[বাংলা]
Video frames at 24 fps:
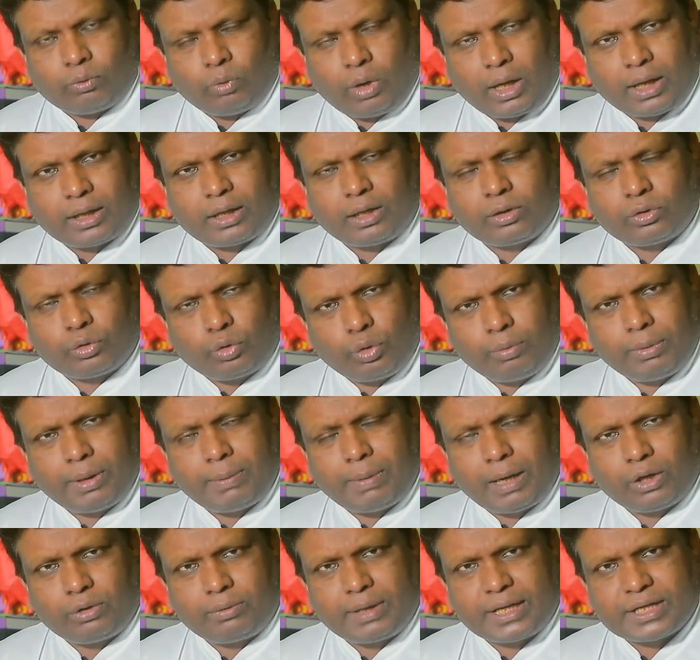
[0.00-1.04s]
ওয়ালটন খুবই
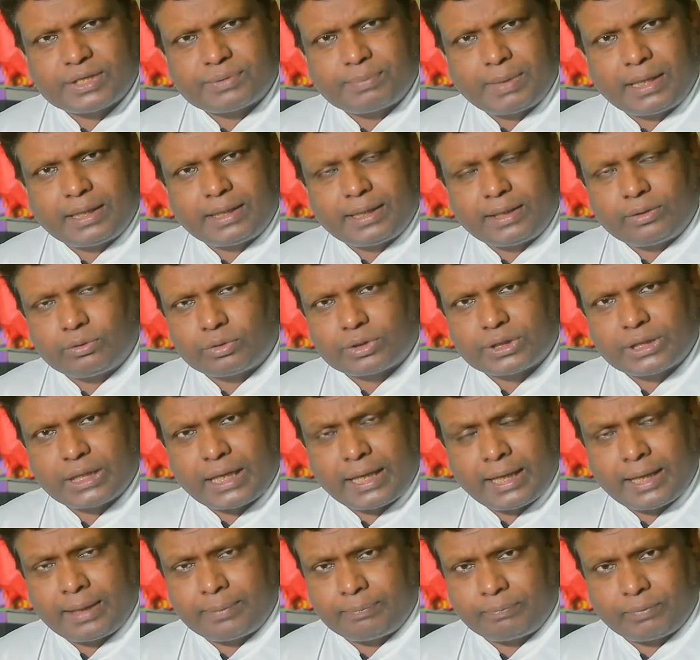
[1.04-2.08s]
ভালো ব্যাটসম্যান কিন্তু সে